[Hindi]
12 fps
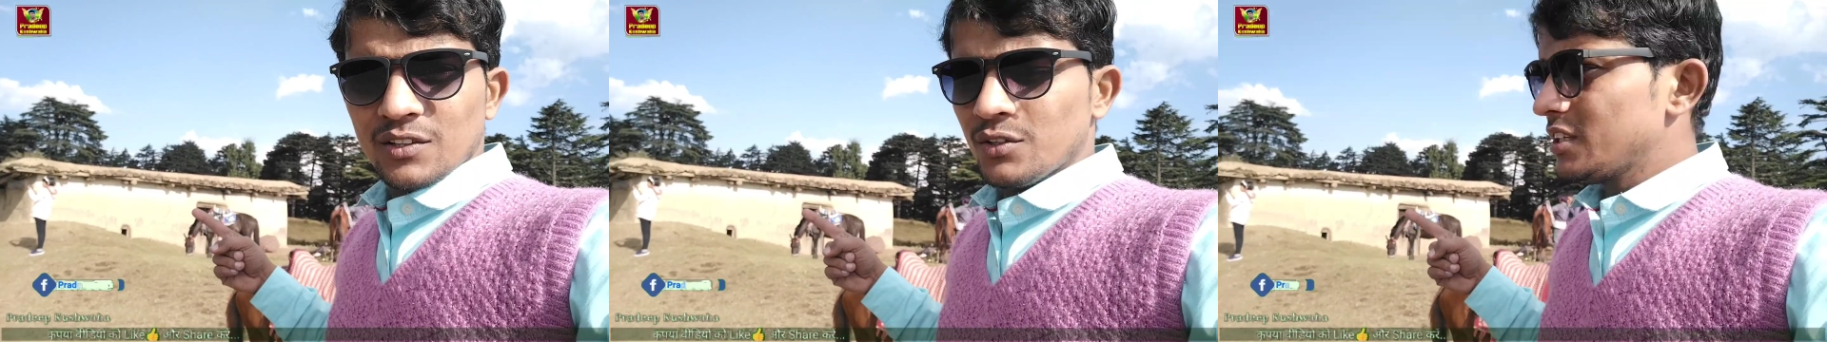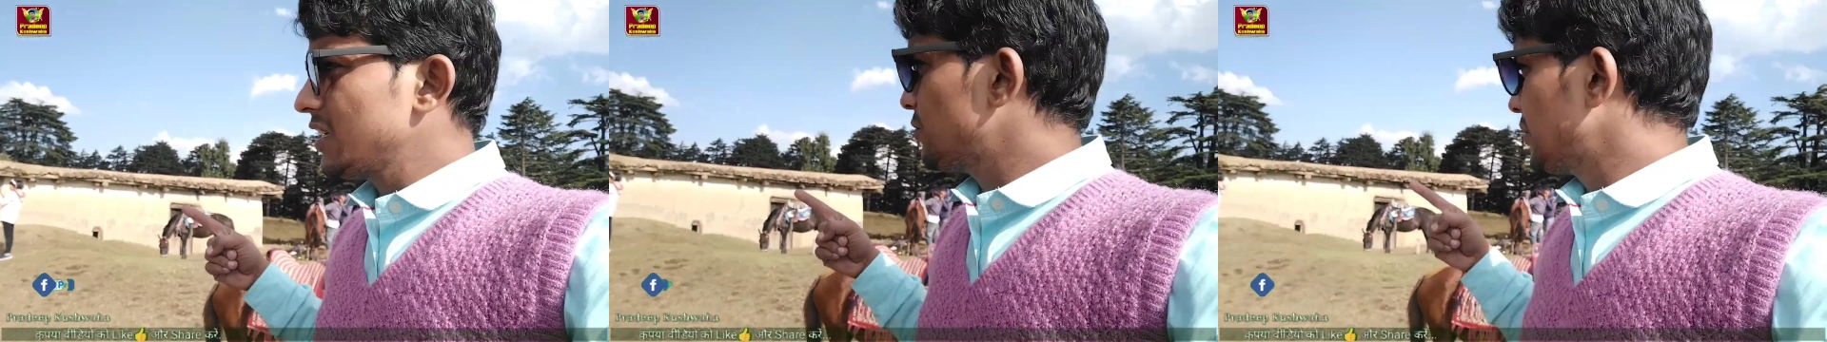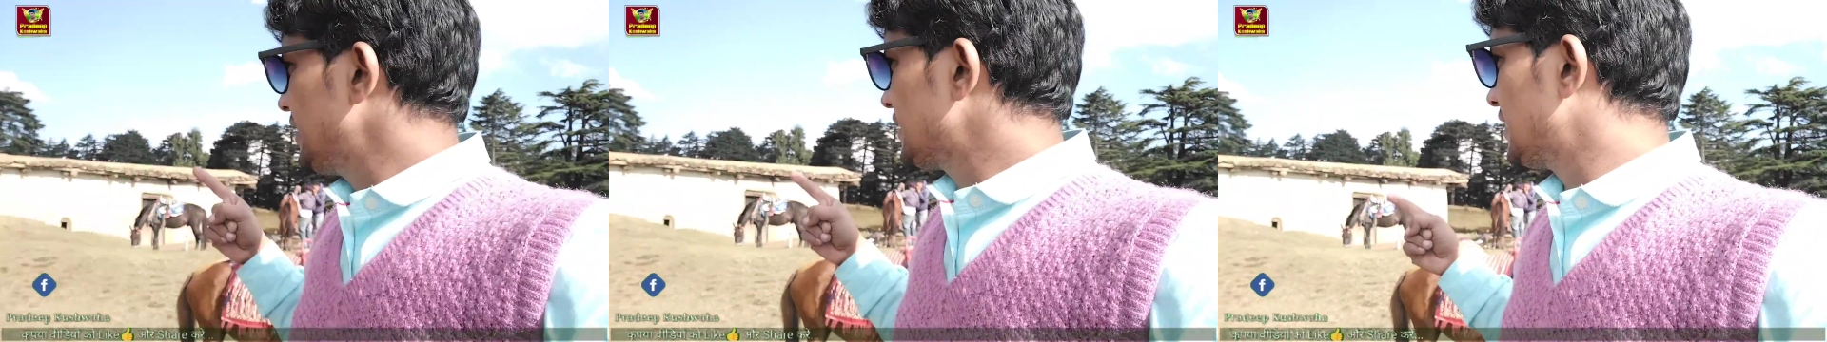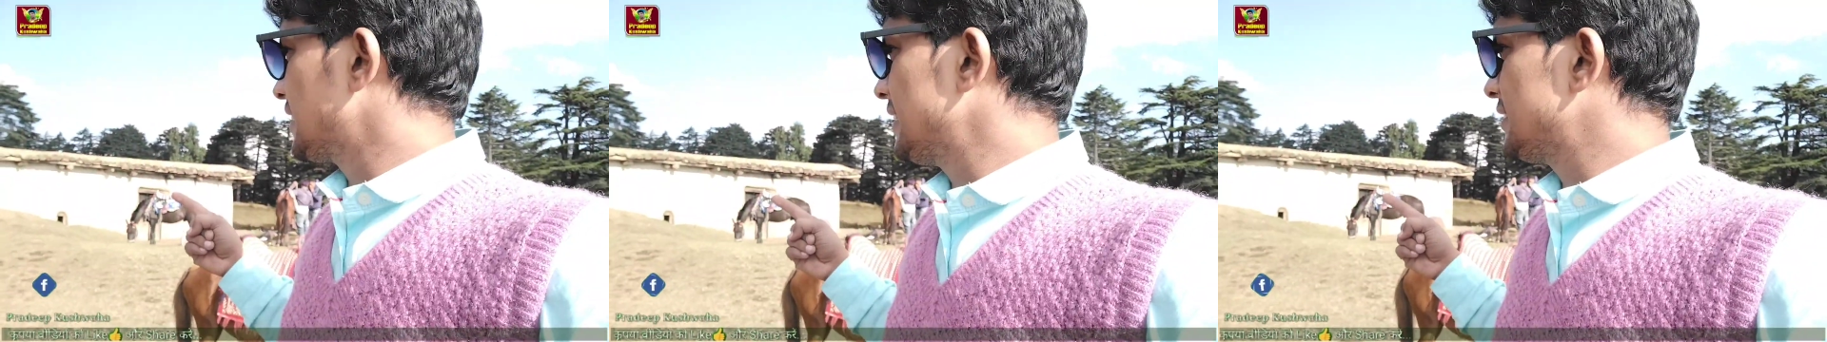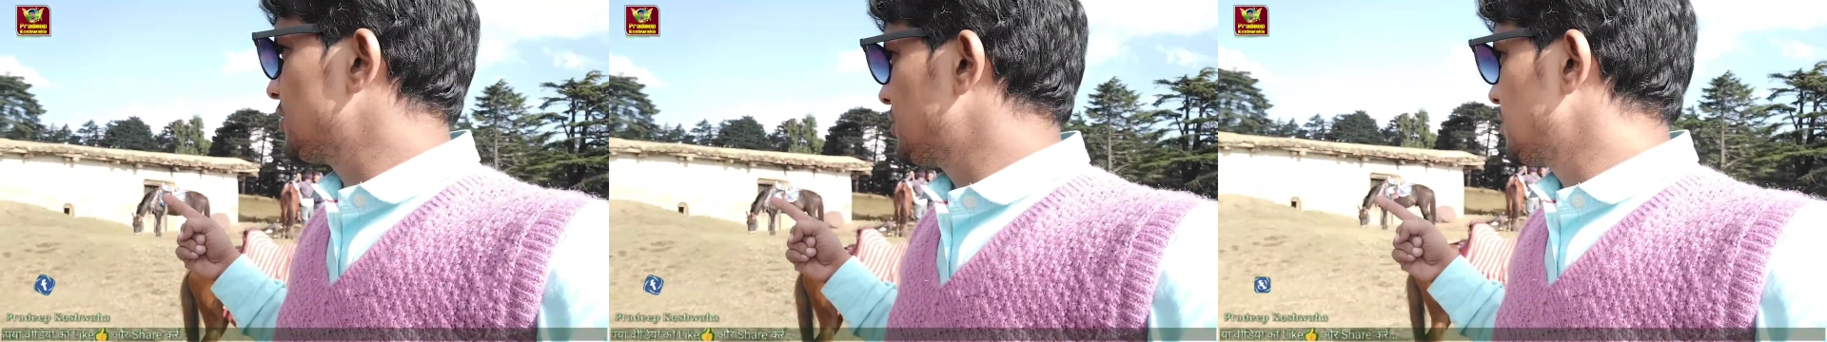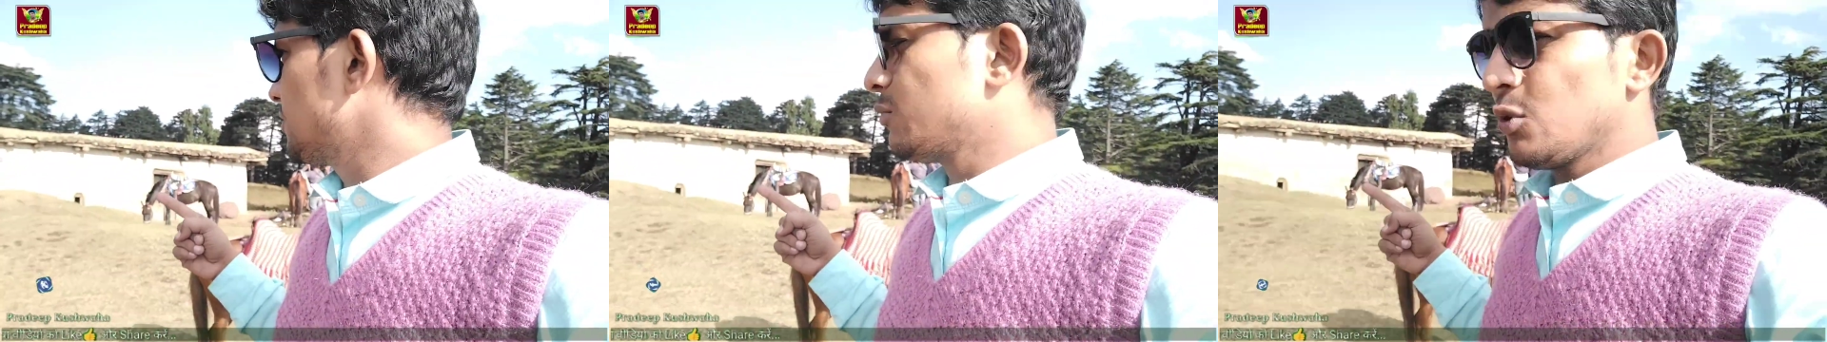तो ये वही घर है जो
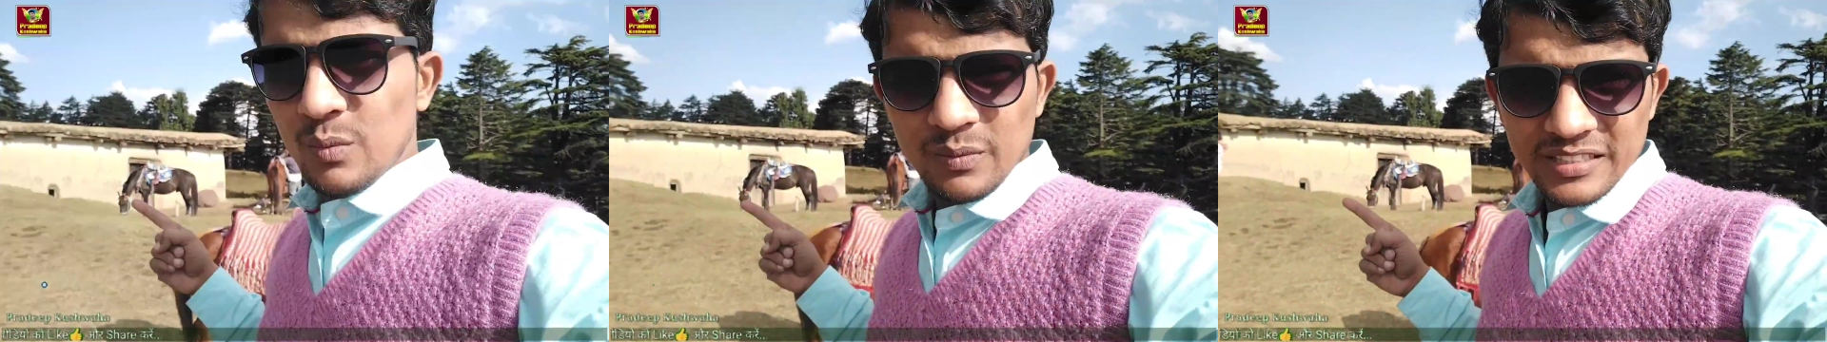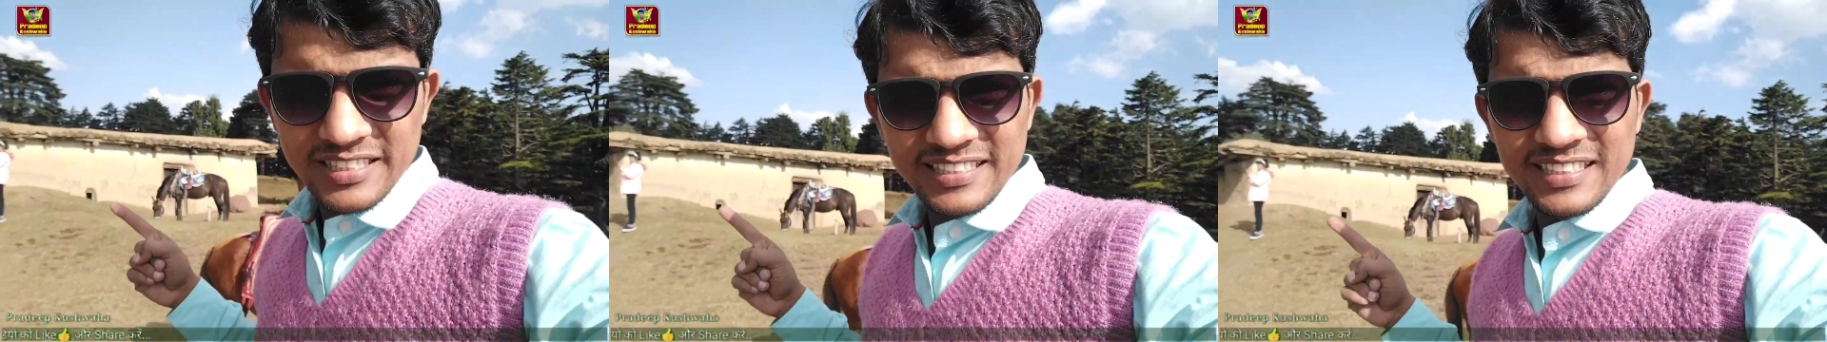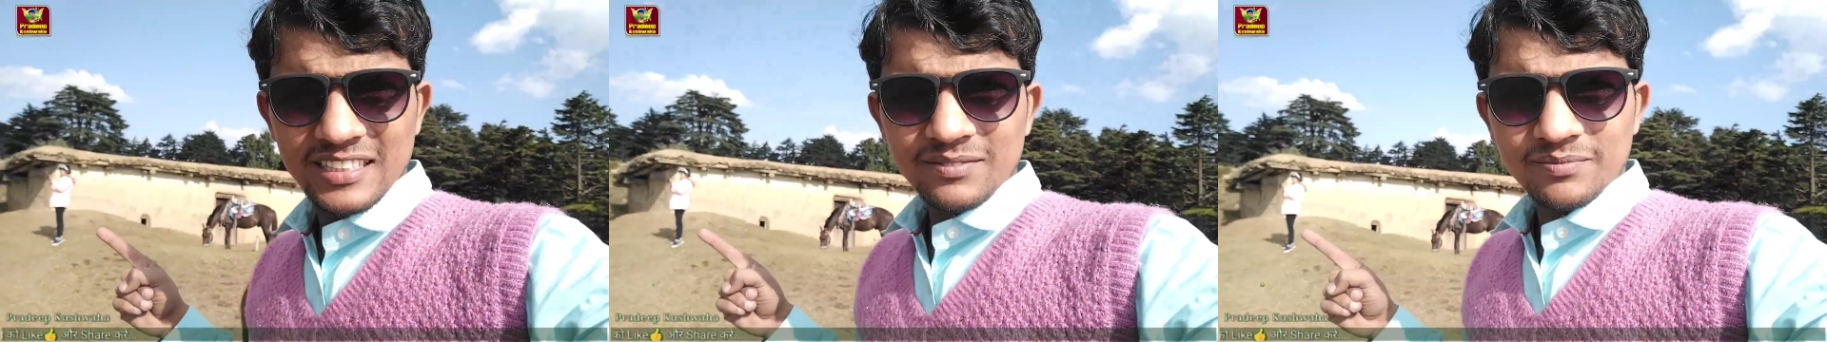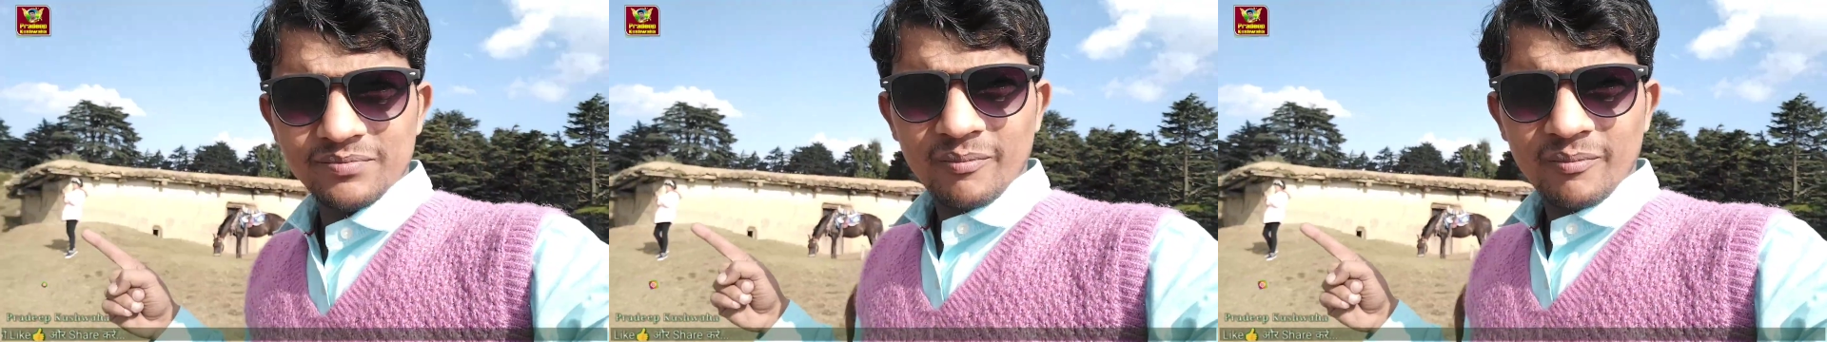मूवी में सीन है